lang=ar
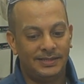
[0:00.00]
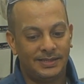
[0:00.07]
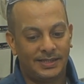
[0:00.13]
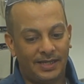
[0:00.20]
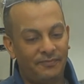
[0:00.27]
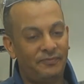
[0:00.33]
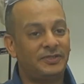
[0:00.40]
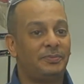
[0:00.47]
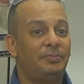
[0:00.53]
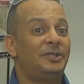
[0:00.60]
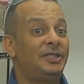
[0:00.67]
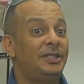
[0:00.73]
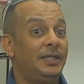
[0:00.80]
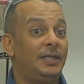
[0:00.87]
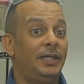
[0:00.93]
يخفس
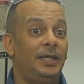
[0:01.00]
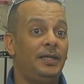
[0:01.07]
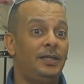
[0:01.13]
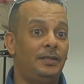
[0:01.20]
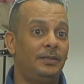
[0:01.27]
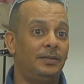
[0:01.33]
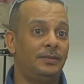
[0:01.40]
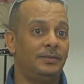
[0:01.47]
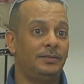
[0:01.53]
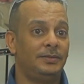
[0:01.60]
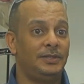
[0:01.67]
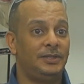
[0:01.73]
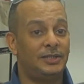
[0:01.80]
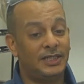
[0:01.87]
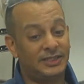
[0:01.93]
بالسعر حيل
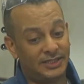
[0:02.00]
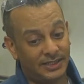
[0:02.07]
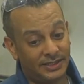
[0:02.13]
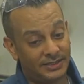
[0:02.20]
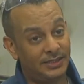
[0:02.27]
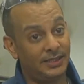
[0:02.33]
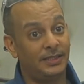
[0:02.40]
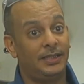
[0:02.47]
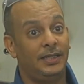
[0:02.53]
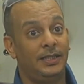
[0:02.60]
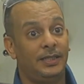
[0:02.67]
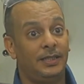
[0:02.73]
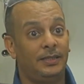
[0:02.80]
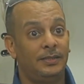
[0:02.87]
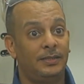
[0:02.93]
ينزل السعر
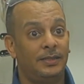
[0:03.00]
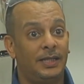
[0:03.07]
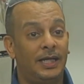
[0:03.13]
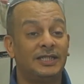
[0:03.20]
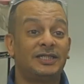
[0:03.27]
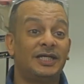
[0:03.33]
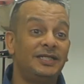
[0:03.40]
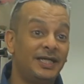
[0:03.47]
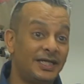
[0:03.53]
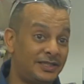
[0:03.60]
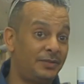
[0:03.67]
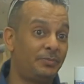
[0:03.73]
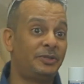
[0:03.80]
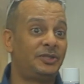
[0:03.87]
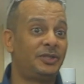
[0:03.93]
حيل عشان
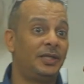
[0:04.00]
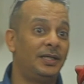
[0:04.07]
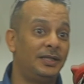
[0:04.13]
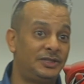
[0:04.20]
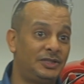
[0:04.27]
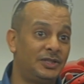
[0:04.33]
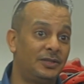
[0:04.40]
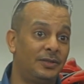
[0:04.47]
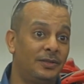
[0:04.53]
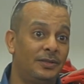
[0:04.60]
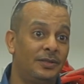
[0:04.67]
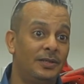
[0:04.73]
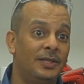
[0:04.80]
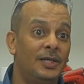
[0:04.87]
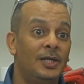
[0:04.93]
يكسب
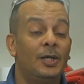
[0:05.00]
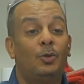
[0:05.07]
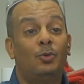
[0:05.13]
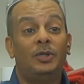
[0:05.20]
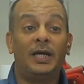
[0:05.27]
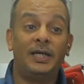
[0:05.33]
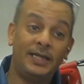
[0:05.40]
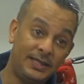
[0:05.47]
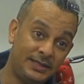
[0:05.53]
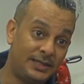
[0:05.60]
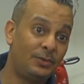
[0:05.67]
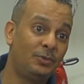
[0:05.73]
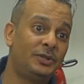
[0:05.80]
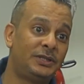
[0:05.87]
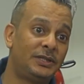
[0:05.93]
الشغل ولا
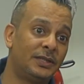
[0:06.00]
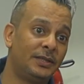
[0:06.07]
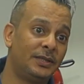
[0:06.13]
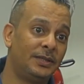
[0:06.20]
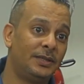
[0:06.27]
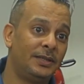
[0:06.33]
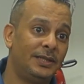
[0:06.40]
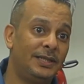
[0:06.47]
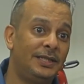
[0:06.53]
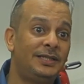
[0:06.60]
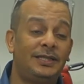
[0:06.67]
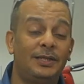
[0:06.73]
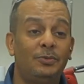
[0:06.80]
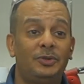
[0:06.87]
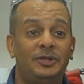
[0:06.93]
يسوي الشغل
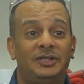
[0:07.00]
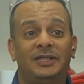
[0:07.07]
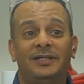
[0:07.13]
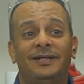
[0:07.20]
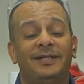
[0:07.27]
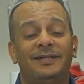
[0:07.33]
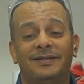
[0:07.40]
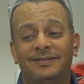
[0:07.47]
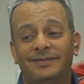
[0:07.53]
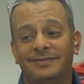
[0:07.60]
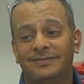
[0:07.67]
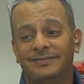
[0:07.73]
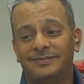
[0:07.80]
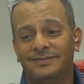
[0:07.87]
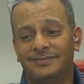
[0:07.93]
يسوي الشغل
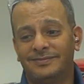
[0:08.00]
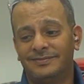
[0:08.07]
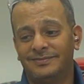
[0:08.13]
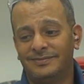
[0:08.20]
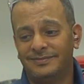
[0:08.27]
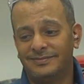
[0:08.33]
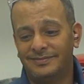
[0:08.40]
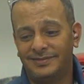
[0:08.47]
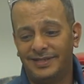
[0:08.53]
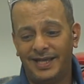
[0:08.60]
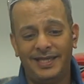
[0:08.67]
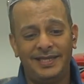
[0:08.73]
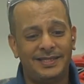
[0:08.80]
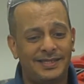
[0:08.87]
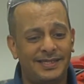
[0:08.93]

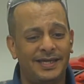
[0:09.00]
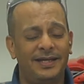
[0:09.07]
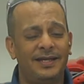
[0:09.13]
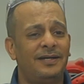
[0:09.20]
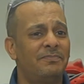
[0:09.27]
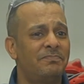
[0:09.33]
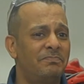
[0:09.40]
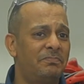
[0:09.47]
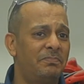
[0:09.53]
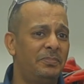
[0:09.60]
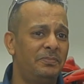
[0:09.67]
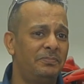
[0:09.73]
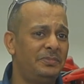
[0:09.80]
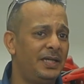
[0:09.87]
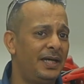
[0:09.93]
اي كلام
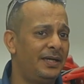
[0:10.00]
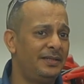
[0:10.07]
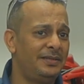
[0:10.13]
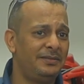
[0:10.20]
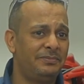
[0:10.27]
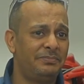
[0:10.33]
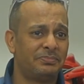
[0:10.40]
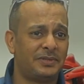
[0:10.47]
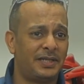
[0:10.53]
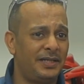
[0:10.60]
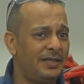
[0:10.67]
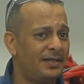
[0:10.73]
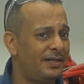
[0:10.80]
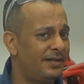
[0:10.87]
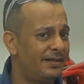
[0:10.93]
يعني
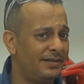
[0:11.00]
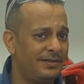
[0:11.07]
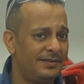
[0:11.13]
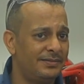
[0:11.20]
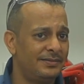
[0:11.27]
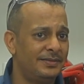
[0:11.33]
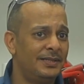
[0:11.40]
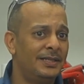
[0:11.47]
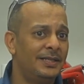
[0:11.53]
بطريقه